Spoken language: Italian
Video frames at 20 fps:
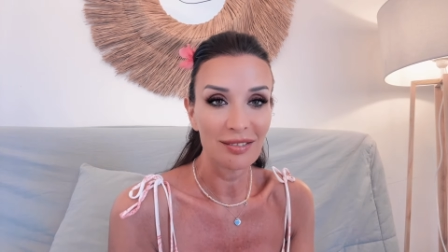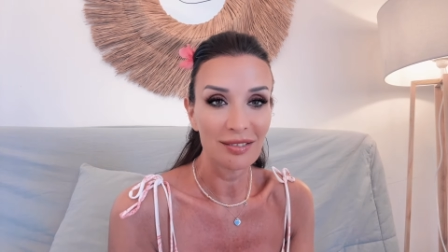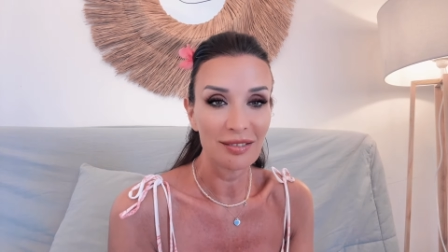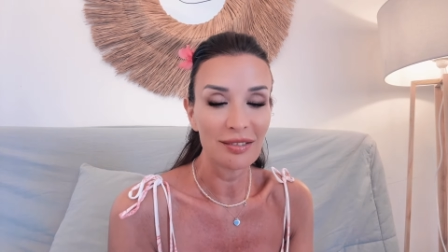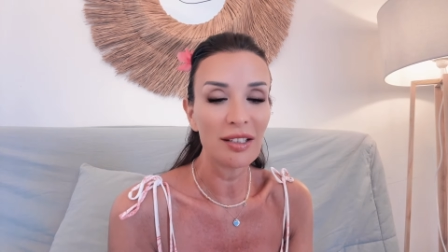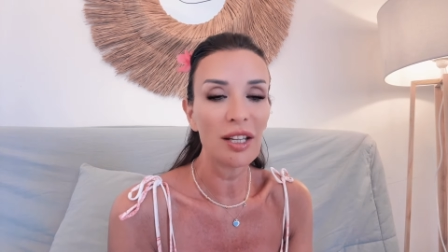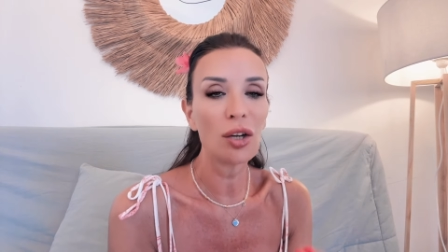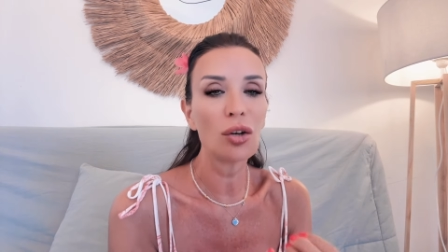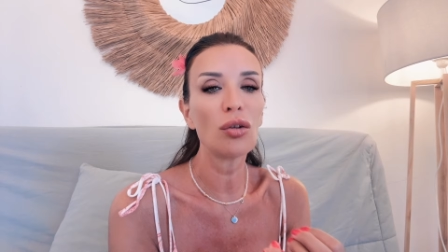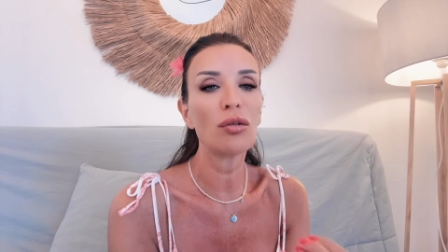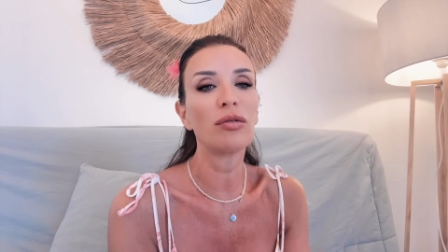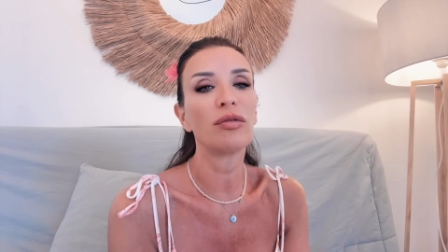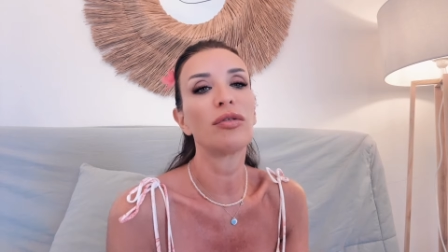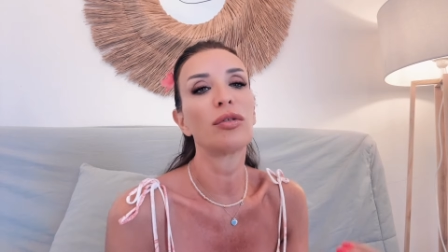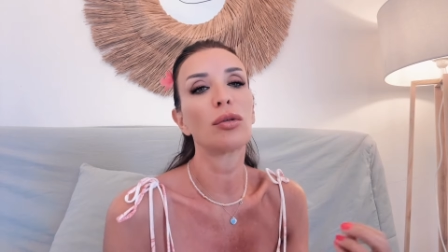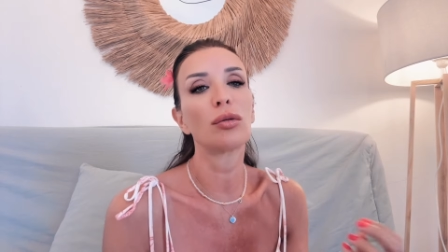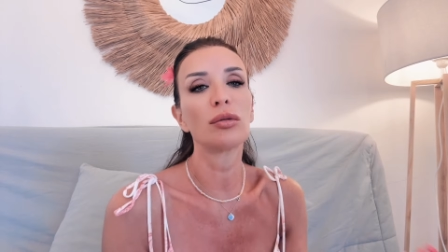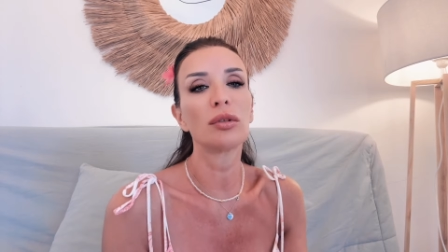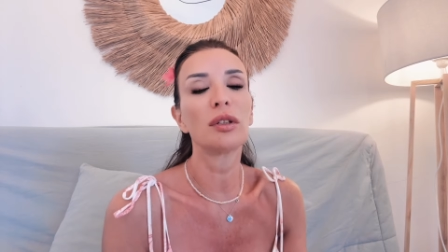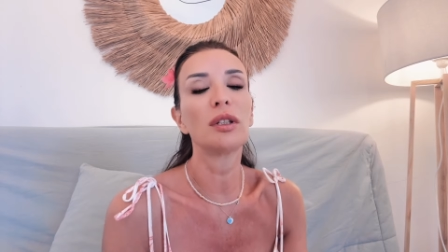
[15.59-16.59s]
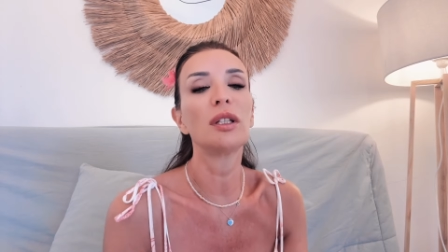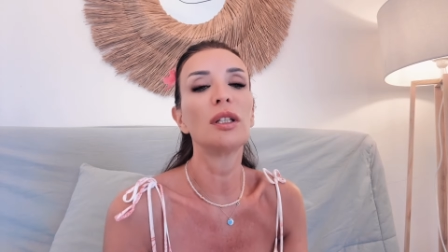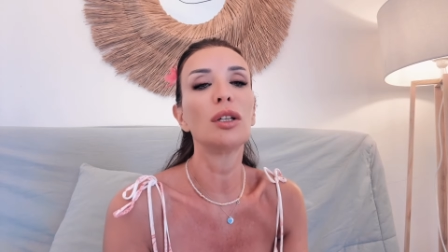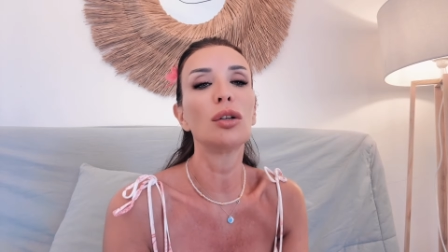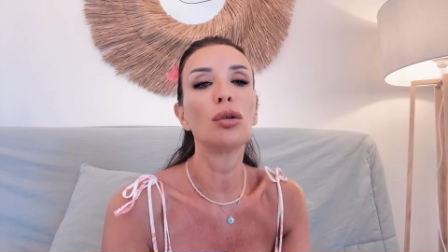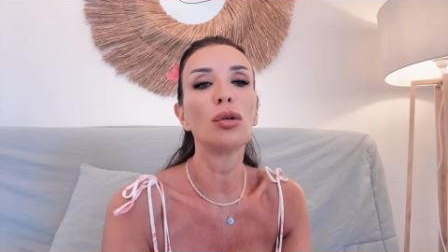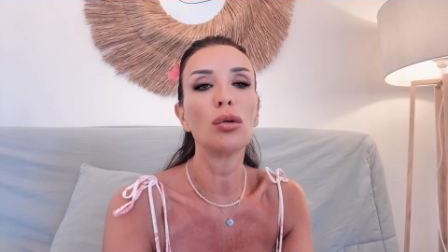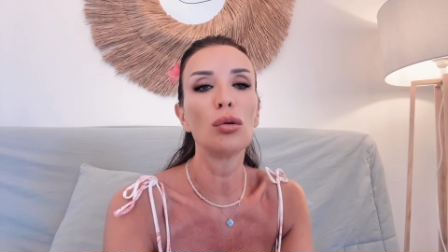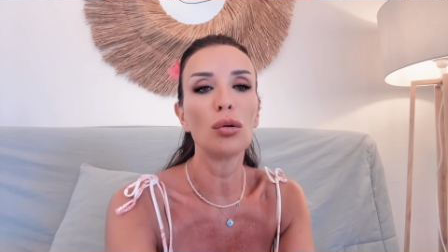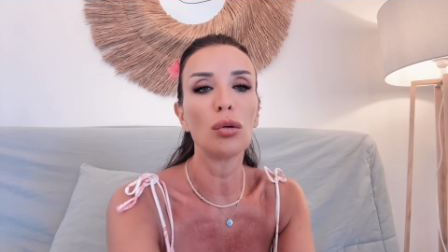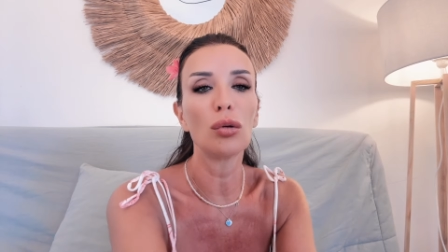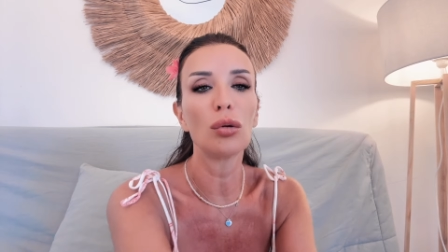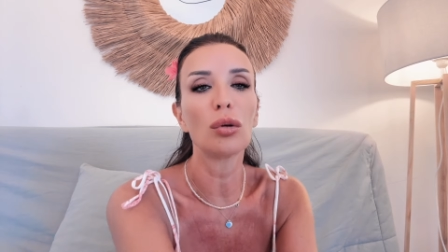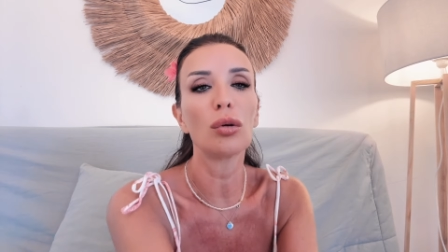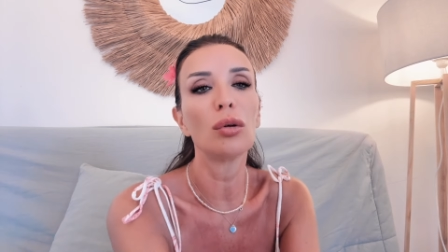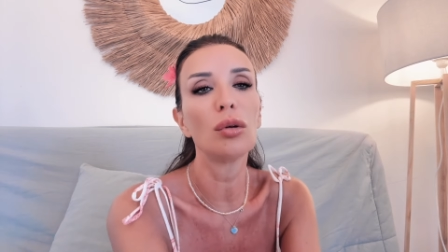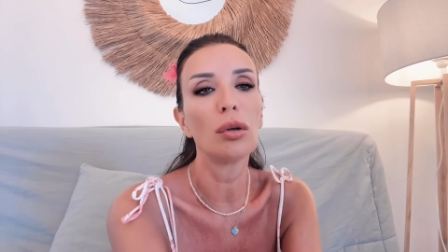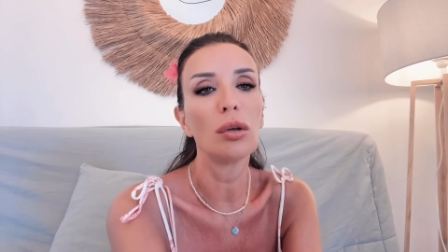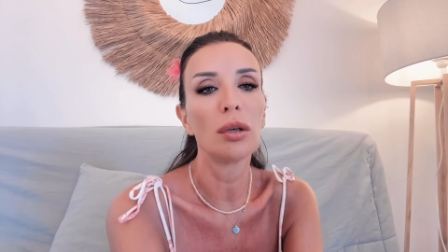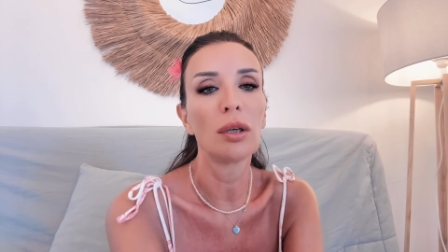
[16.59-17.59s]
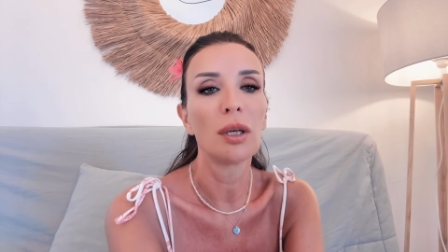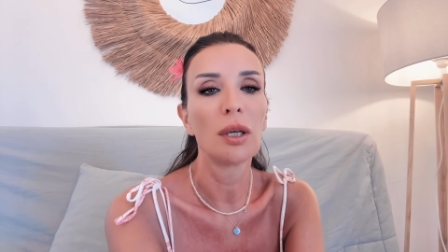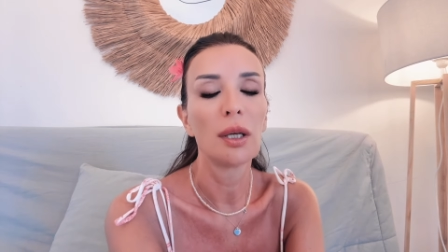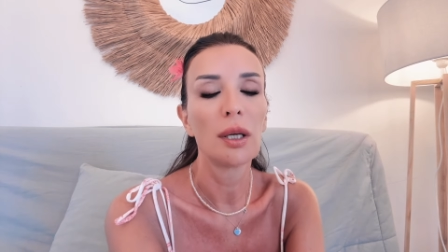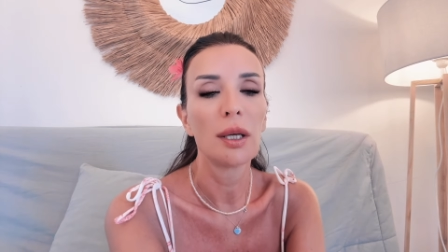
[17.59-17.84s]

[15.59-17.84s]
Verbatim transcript: nei confronti di coloro